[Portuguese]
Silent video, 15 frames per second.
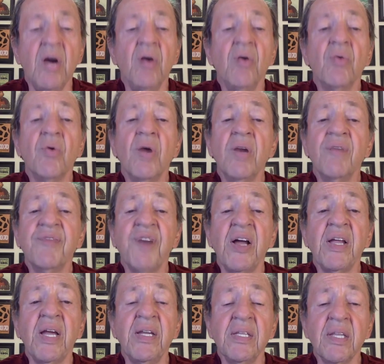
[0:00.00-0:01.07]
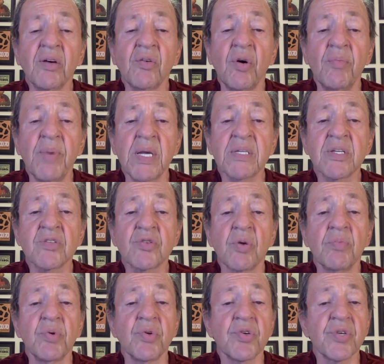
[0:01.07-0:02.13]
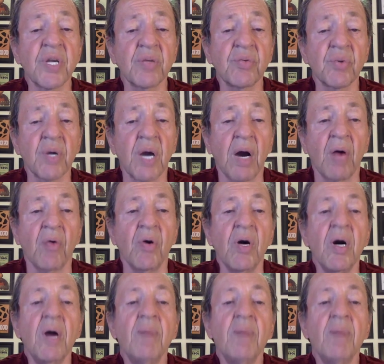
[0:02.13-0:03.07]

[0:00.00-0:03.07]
O Qualify ainda começa sob luz natural,